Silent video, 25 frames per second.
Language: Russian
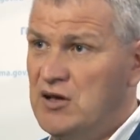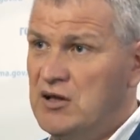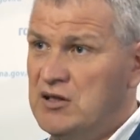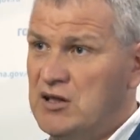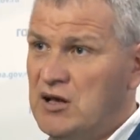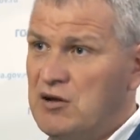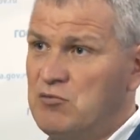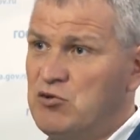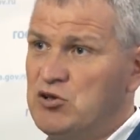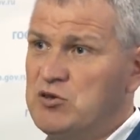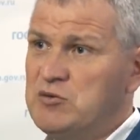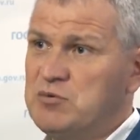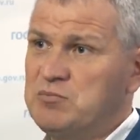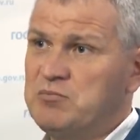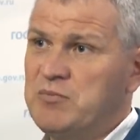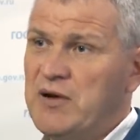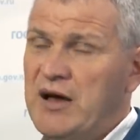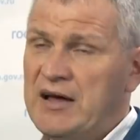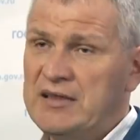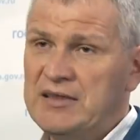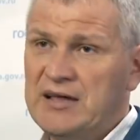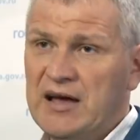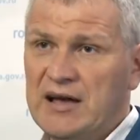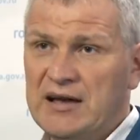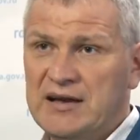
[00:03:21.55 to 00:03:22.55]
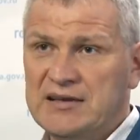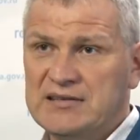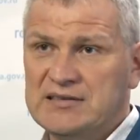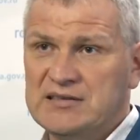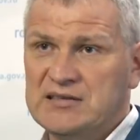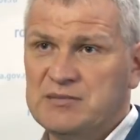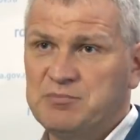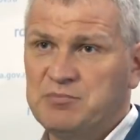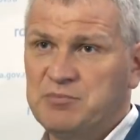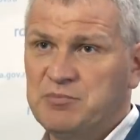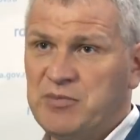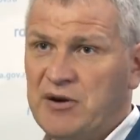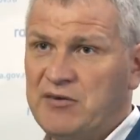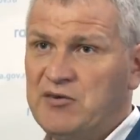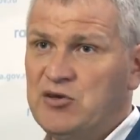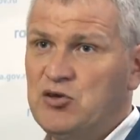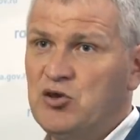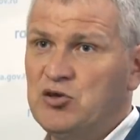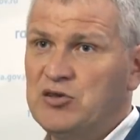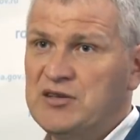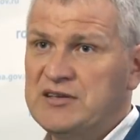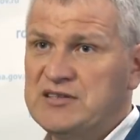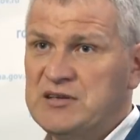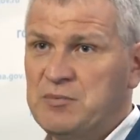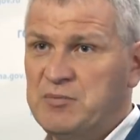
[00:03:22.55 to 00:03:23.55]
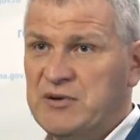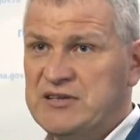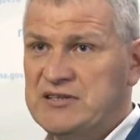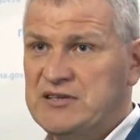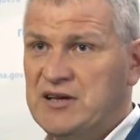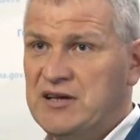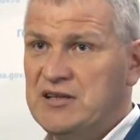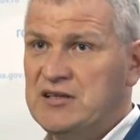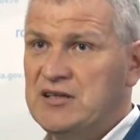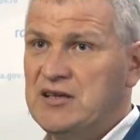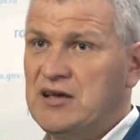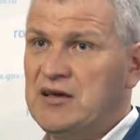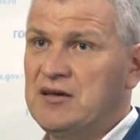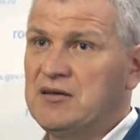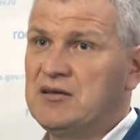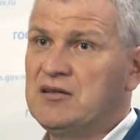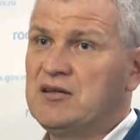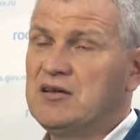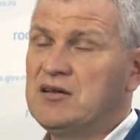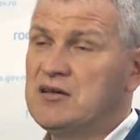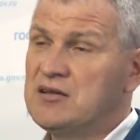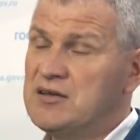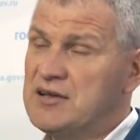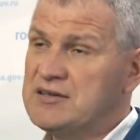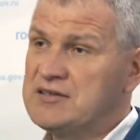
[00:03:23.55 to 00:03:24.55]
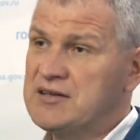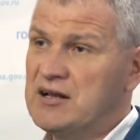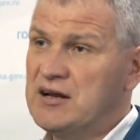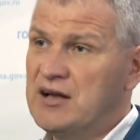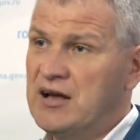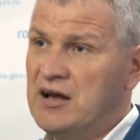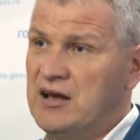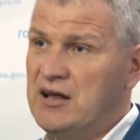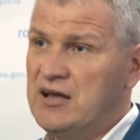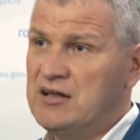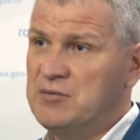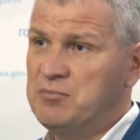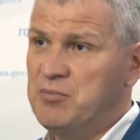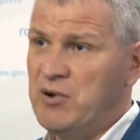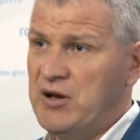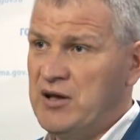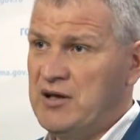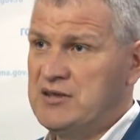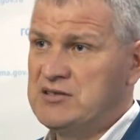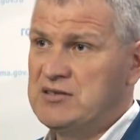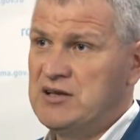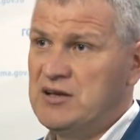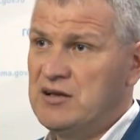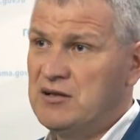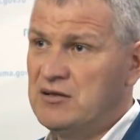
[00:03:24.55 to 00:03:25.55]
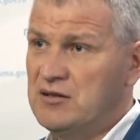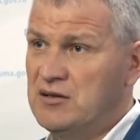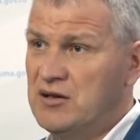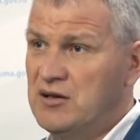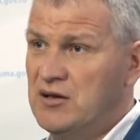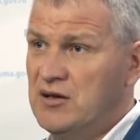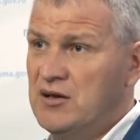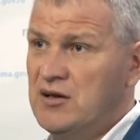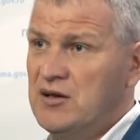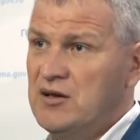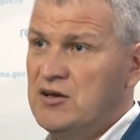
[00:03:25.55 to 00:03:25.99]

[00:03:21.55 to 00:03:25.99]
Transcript: Так вот, анализ, проведенный за последние несколько лет, показал,